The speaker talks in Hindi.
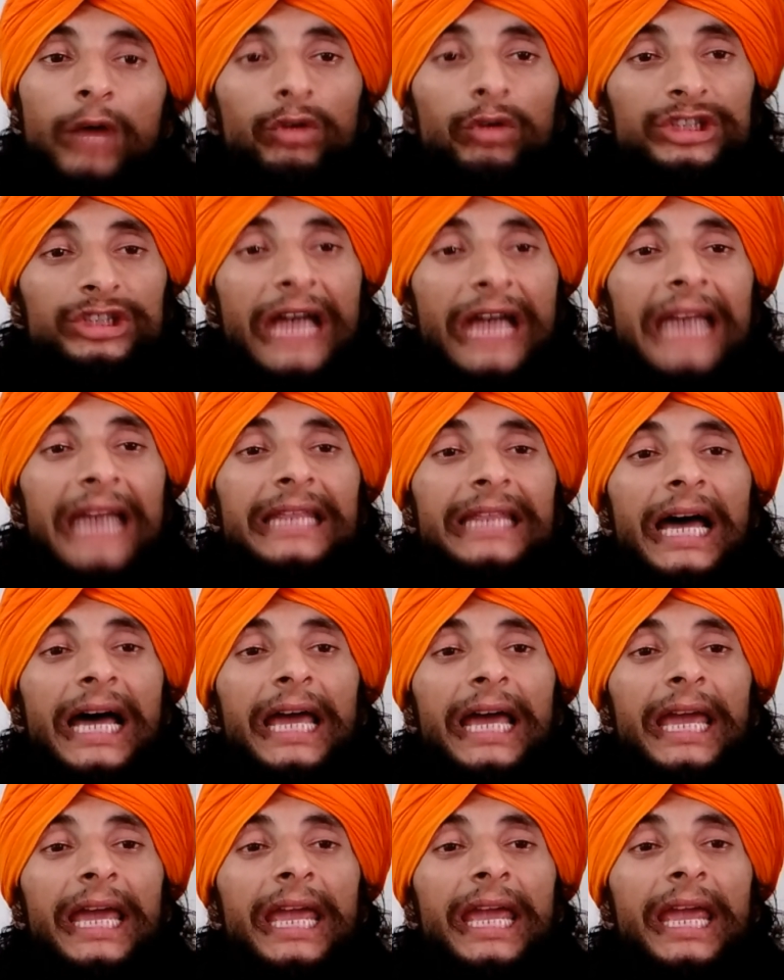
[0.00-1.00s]
वो चाहता
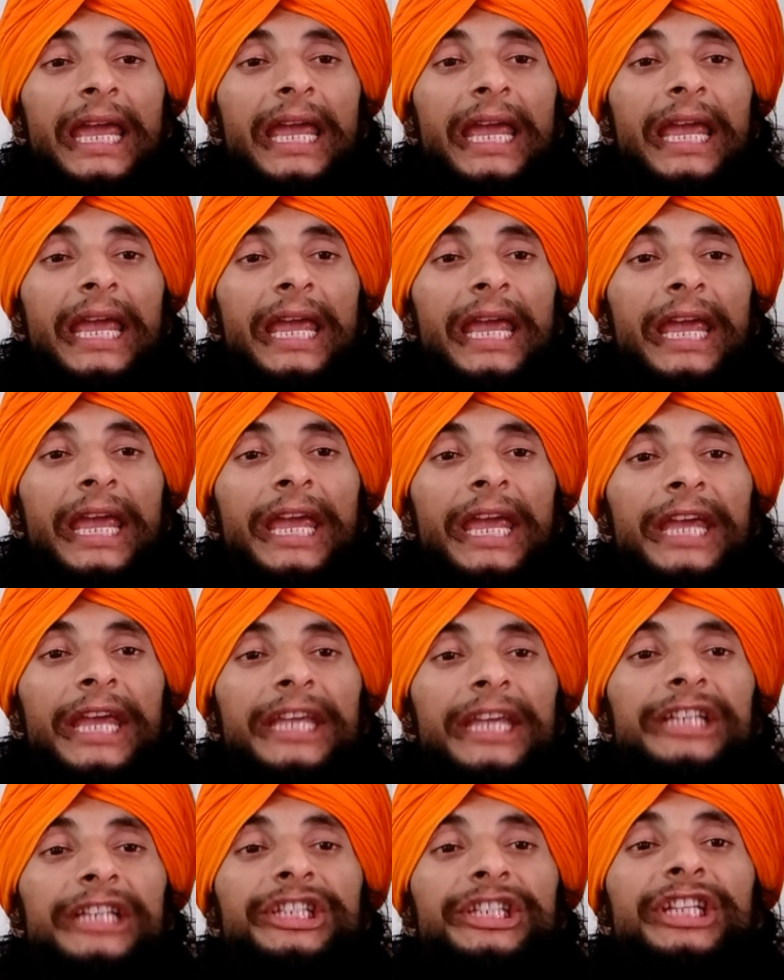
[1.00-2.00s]
है
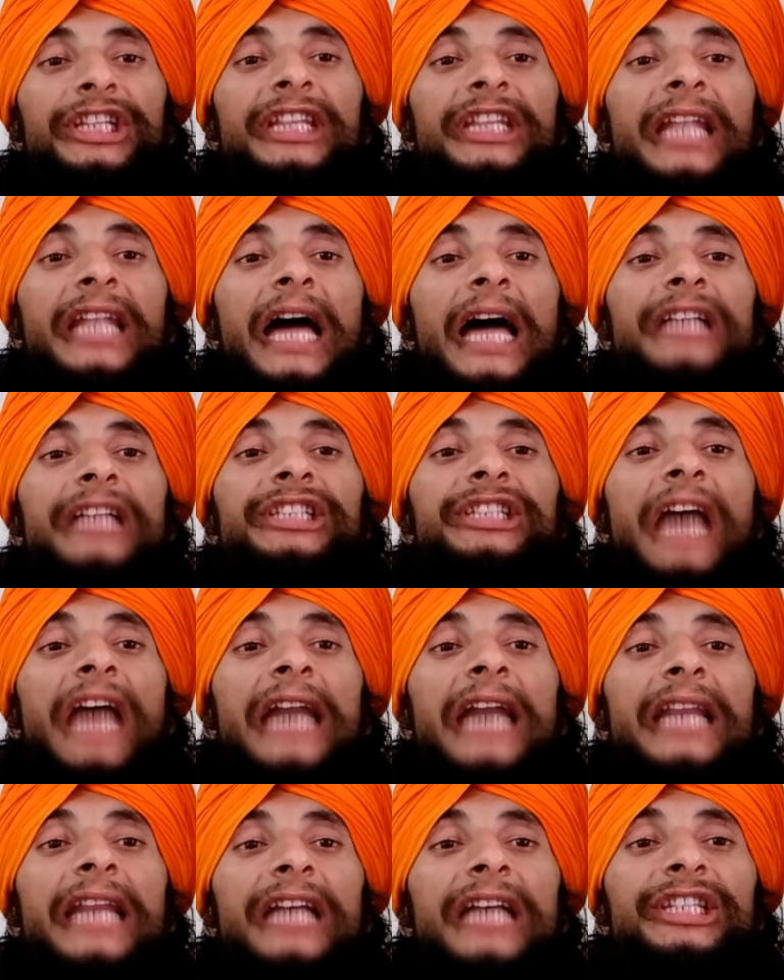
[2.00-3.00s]
कि जितना
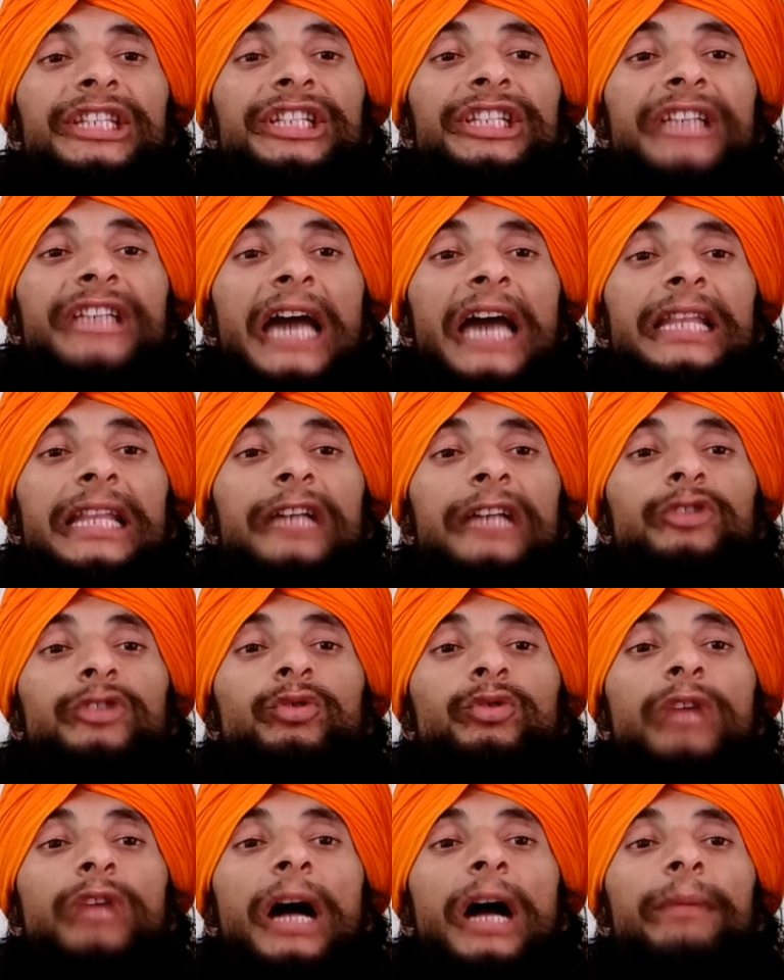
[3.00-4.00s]
ज़्यादा से ज़्यादा
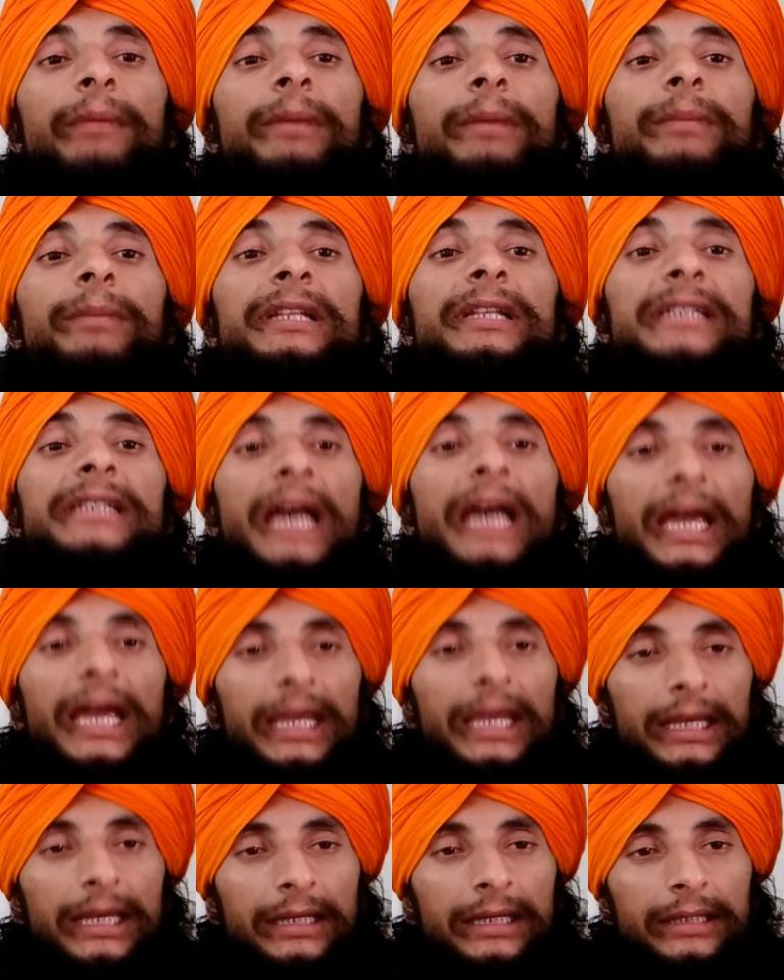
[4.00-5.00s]
सुख हमें मिल
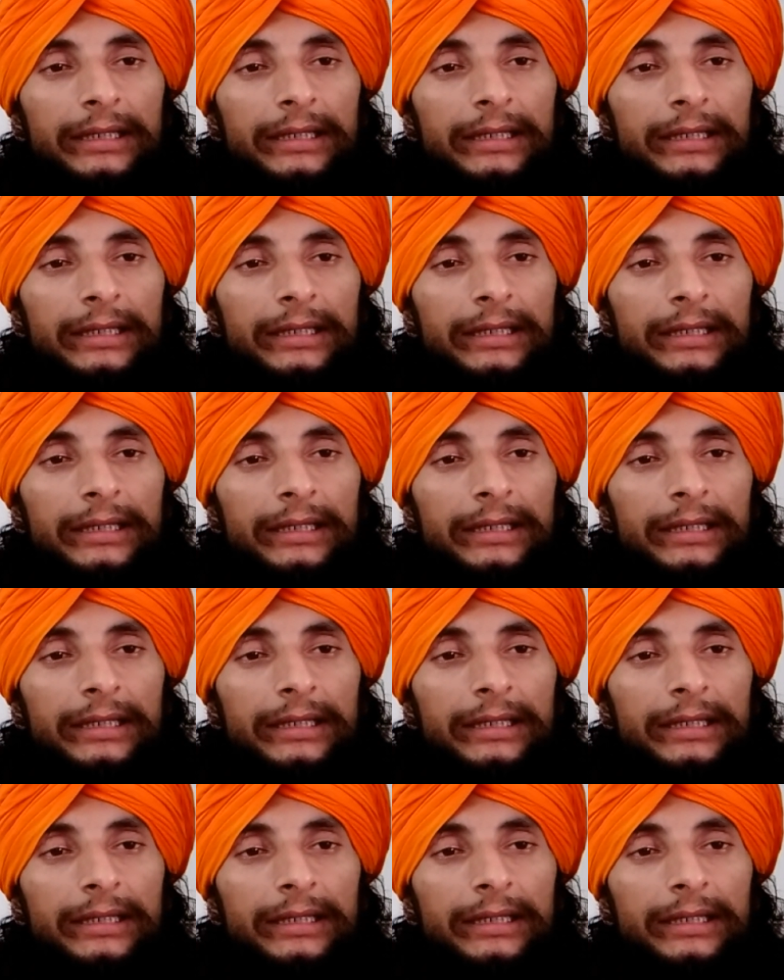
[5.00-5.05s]
जाए